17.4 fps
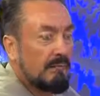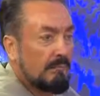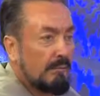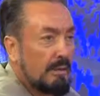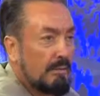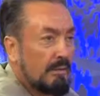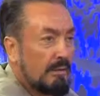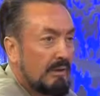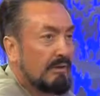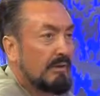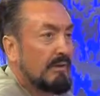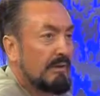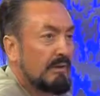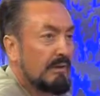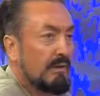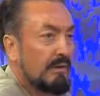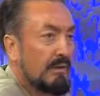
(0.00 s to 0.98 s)
birbirlerini
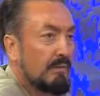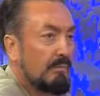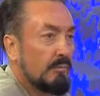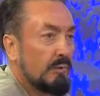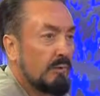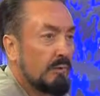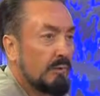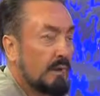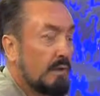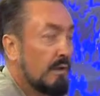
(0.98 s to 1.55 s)
etkilenmiyorlar.